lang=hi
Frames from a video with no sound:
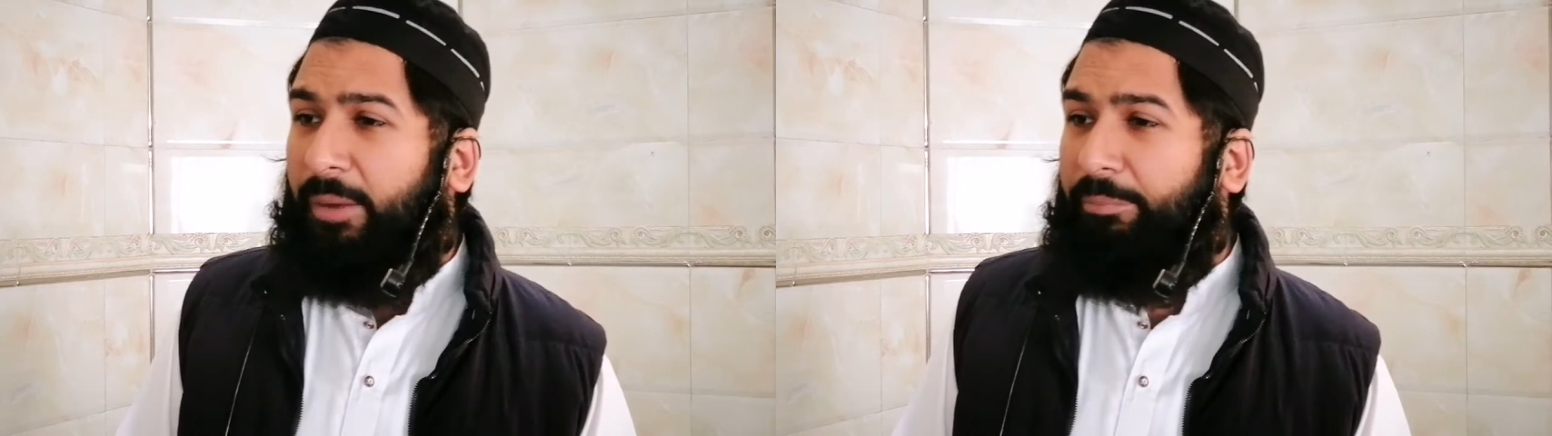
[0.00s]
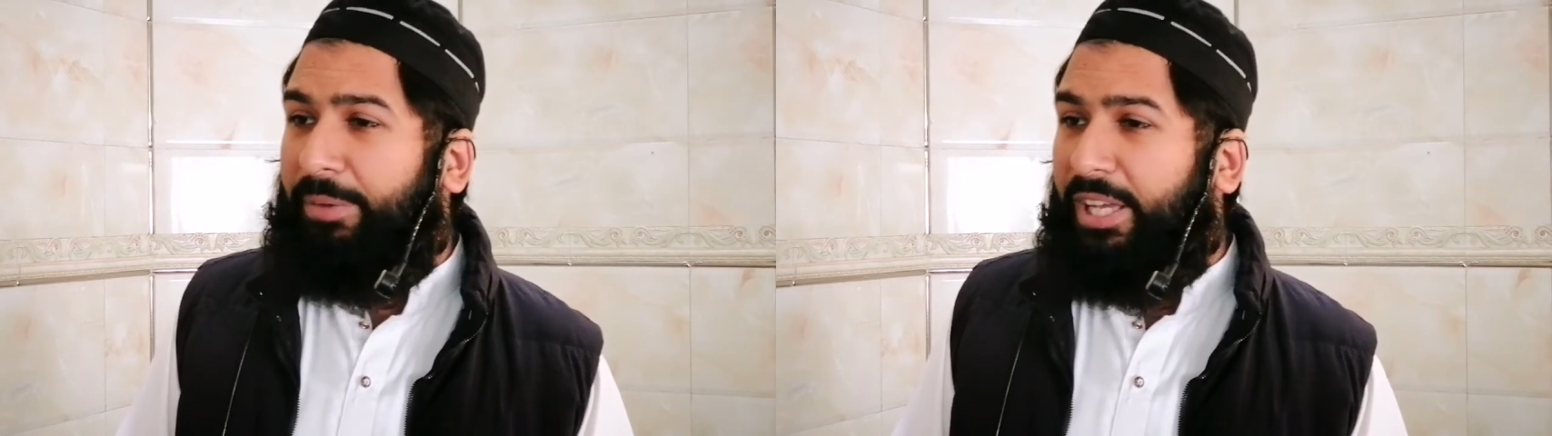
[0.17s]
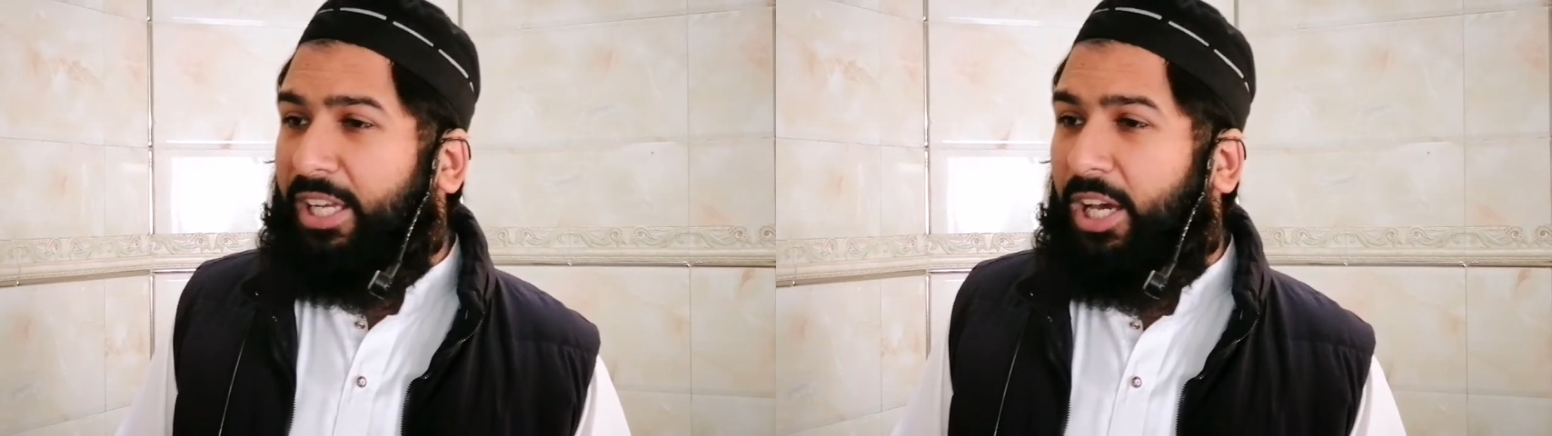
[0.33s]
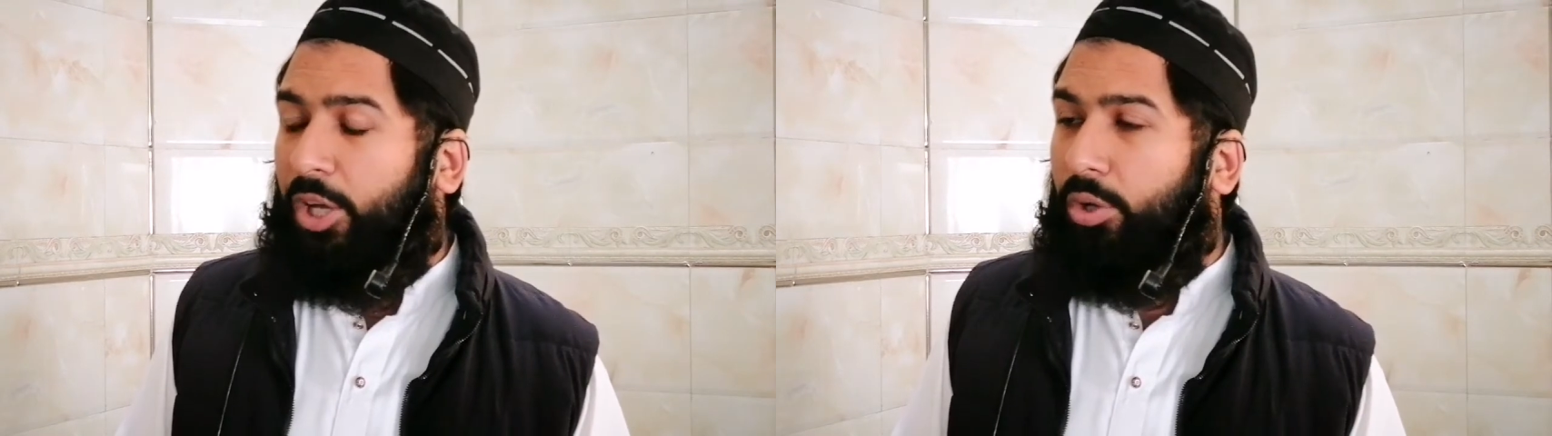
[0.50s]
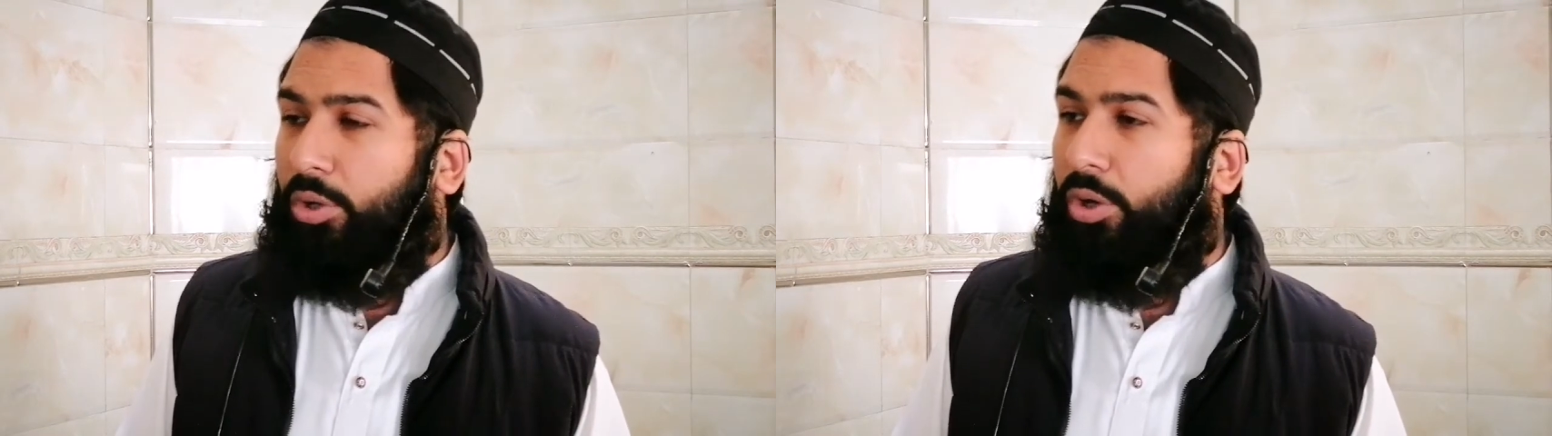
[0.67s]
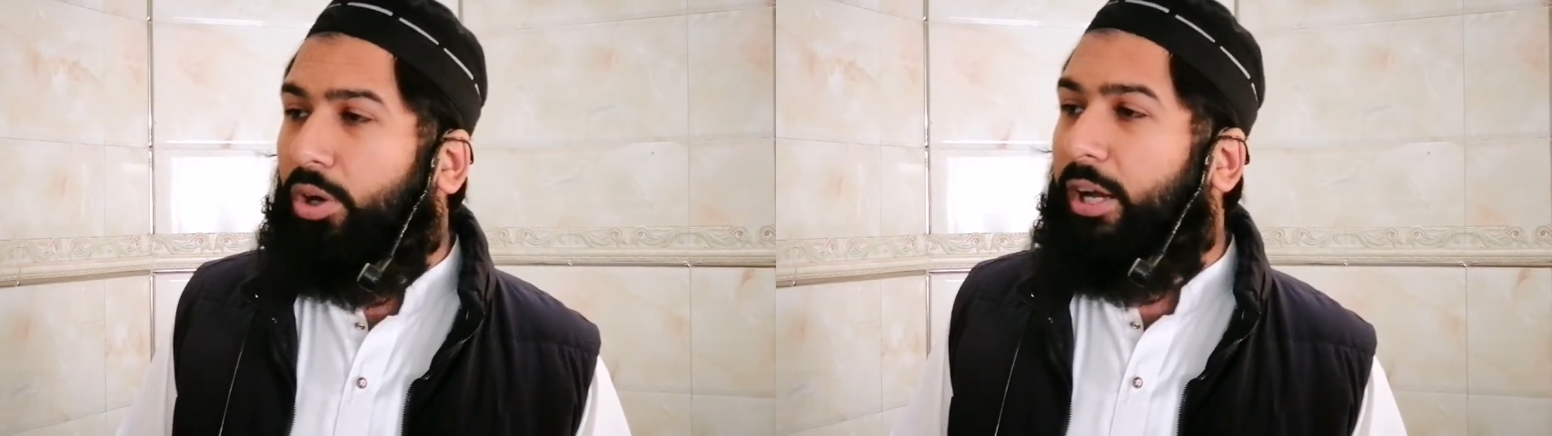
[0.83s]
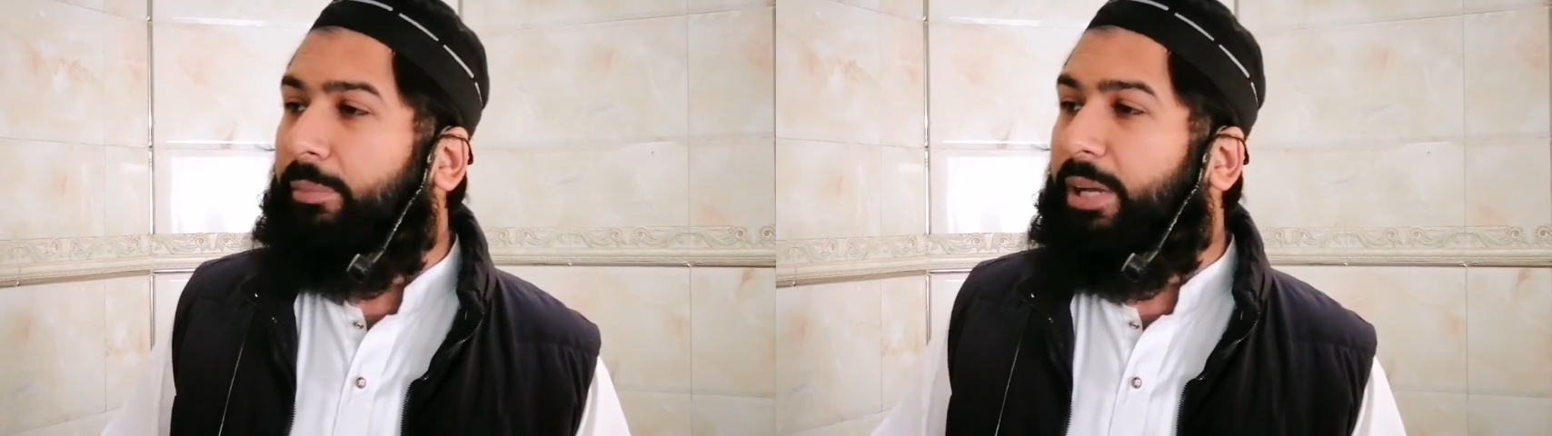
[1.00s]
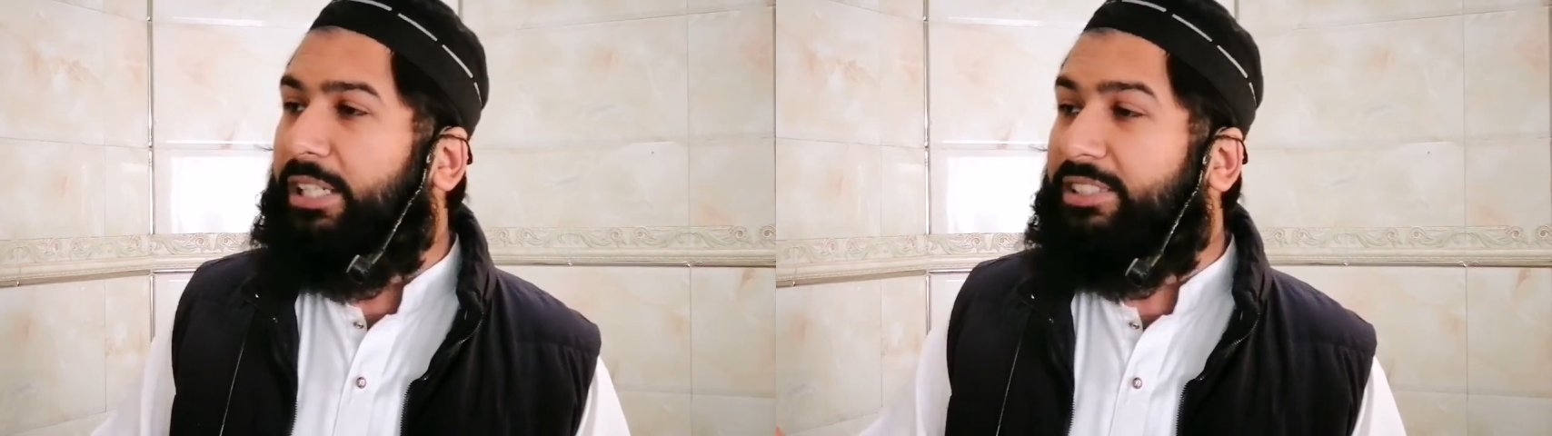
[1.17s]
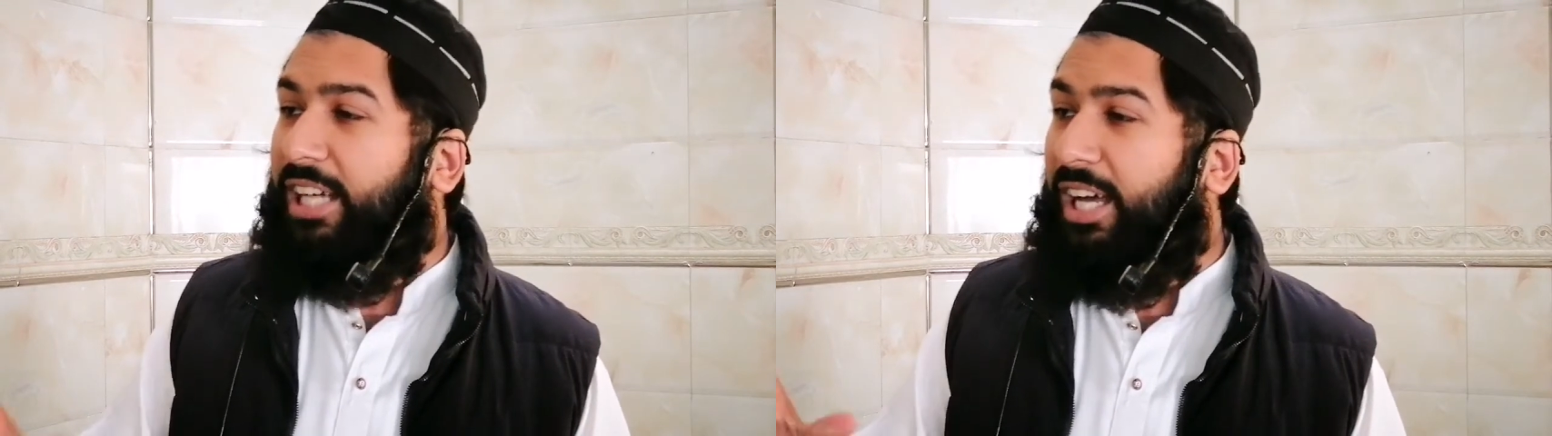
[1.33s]
अपने घरों को
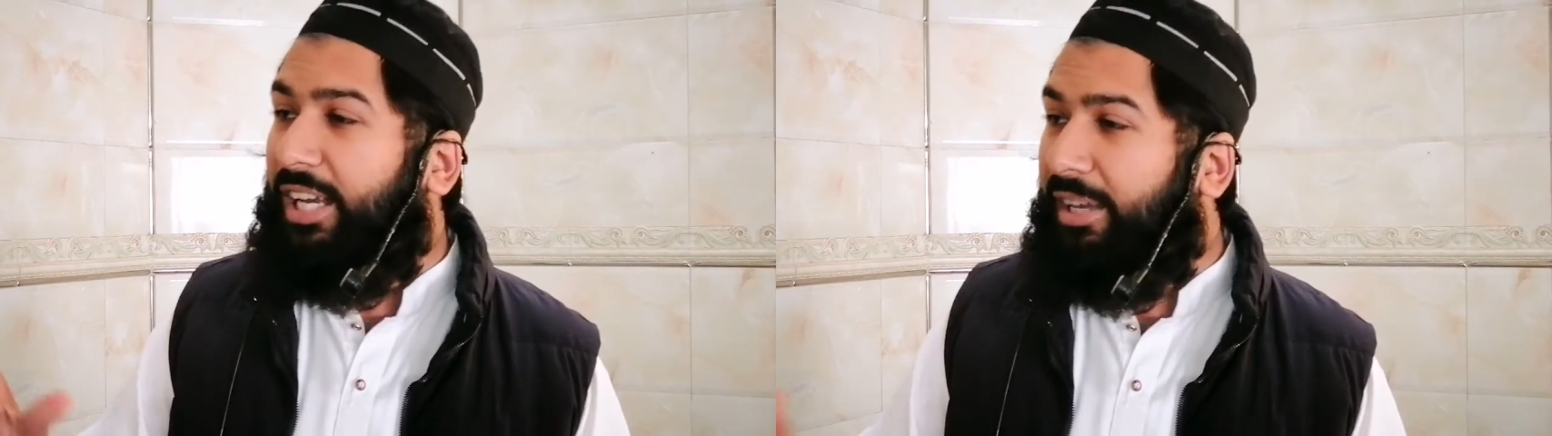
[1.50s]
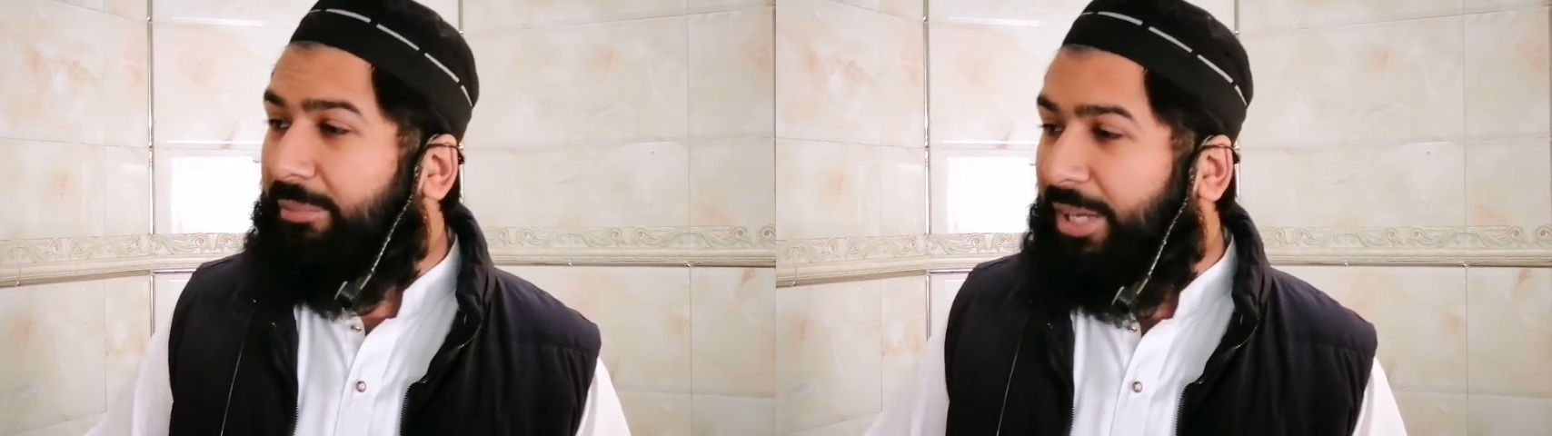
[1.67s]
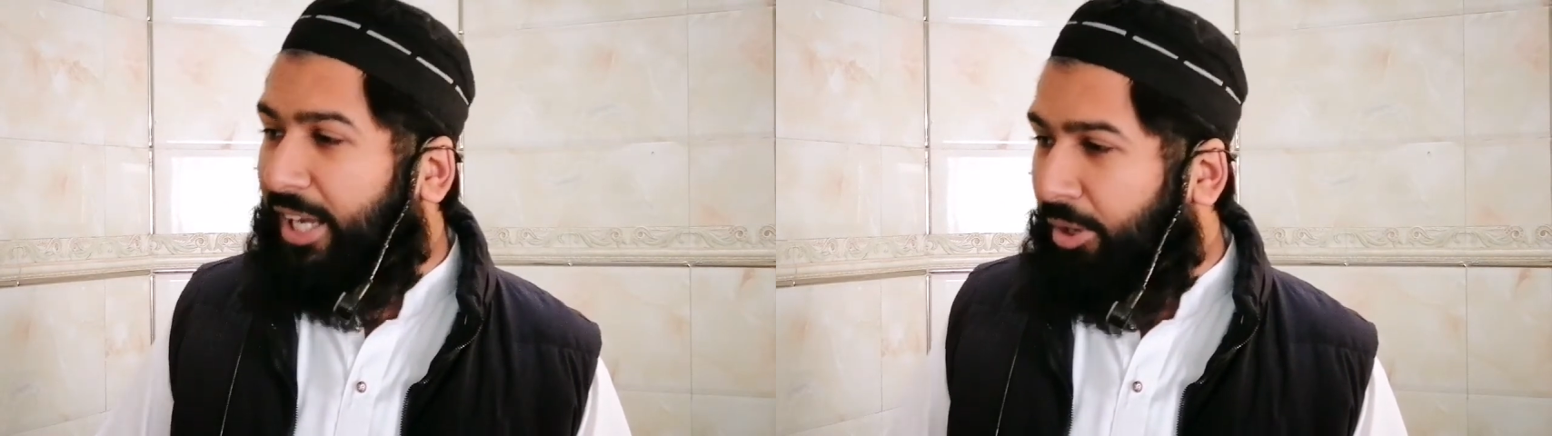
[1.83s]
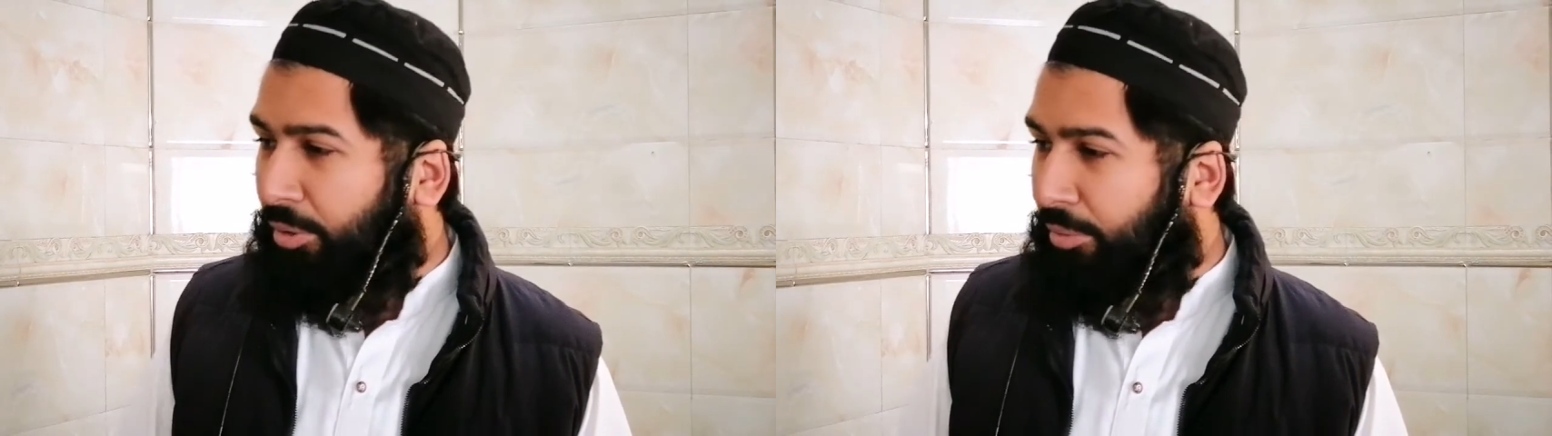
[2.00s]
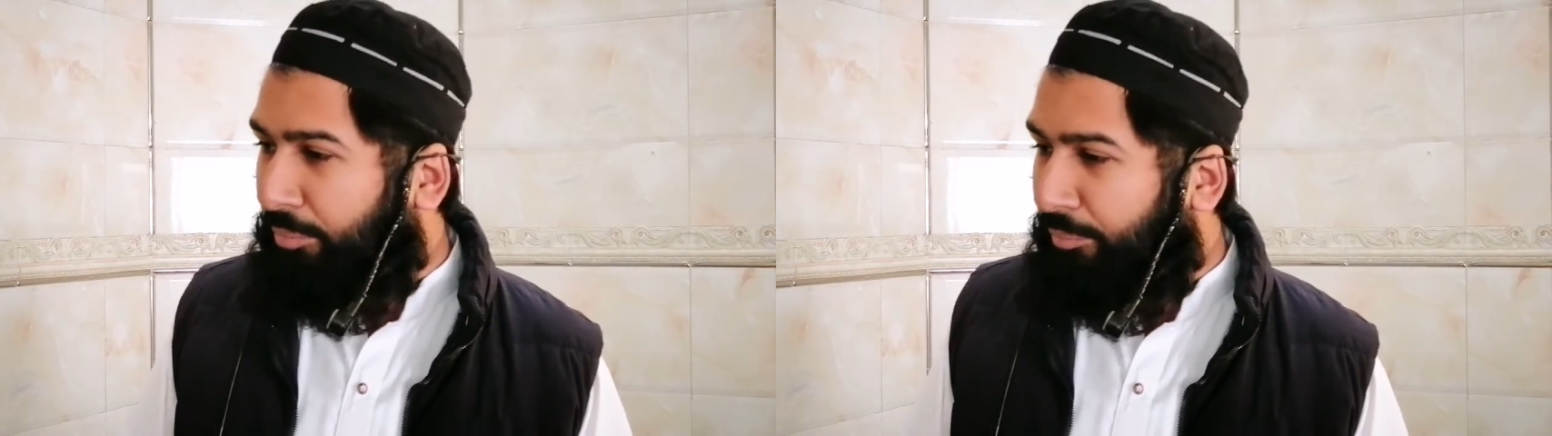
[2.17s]
कब्रस्तान न बनाओ